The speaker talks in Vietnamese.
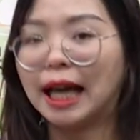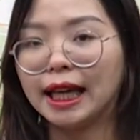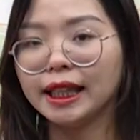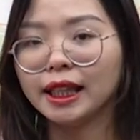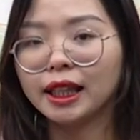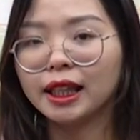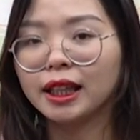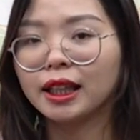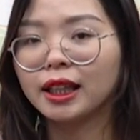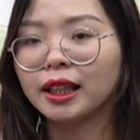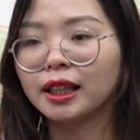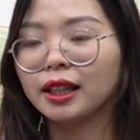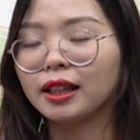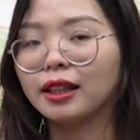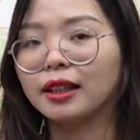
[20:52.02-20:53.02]
nãy
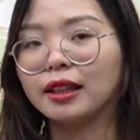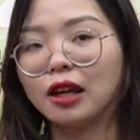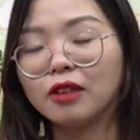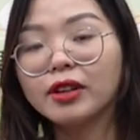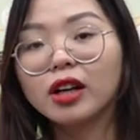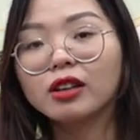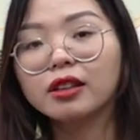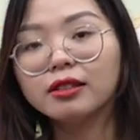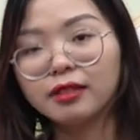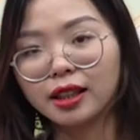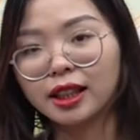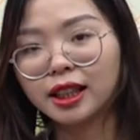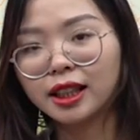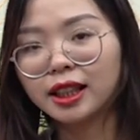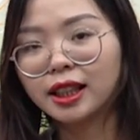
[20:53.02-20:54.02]
là nói về con
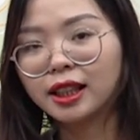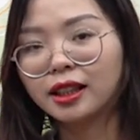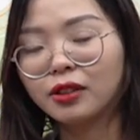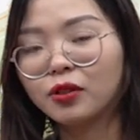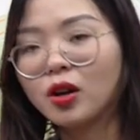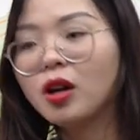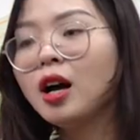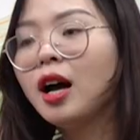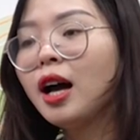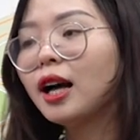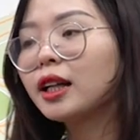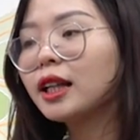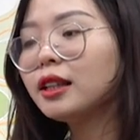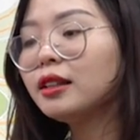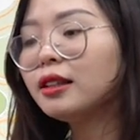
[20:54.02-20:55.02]
người đúng không
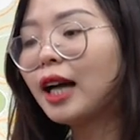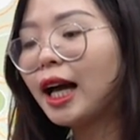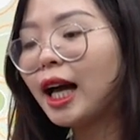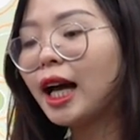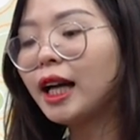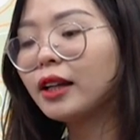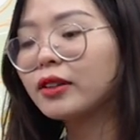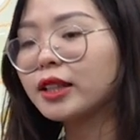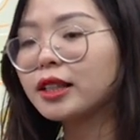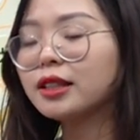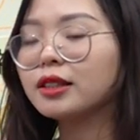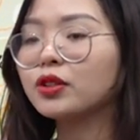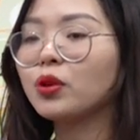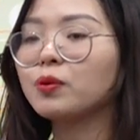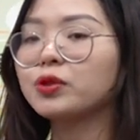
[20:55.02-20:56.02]
nghĩa thứ hai nó sẽ
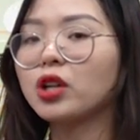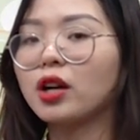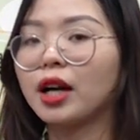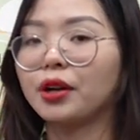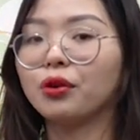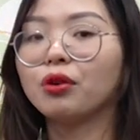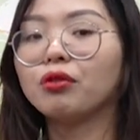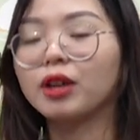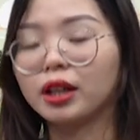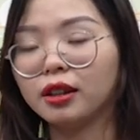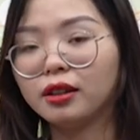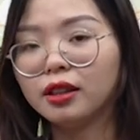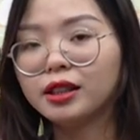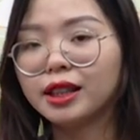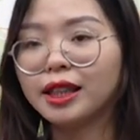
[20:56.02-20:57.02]
sử dụng cho cả đồ vật
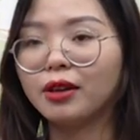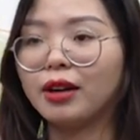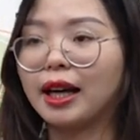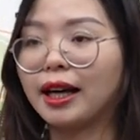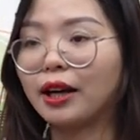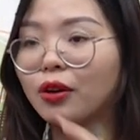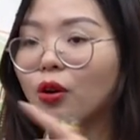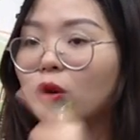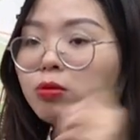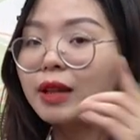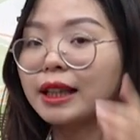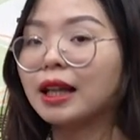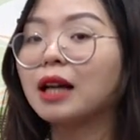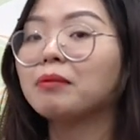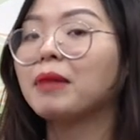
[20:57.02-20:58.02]
nữa như kiểu là cái khung
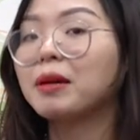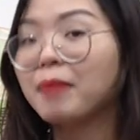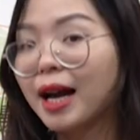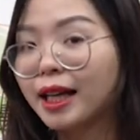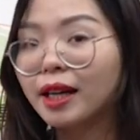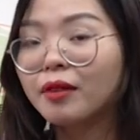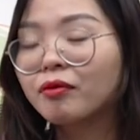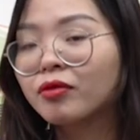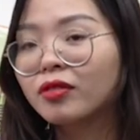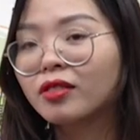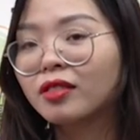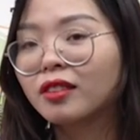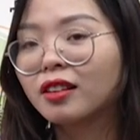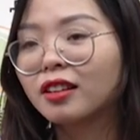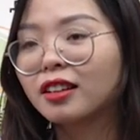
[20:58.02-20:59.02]
cái thân máy bay ấy
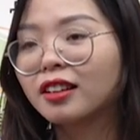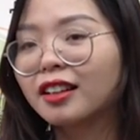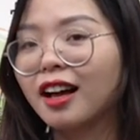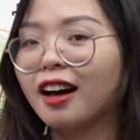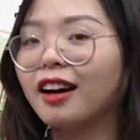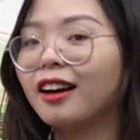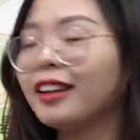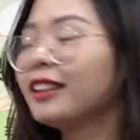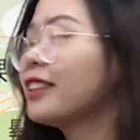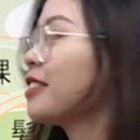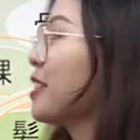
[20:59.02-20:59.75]
đấy được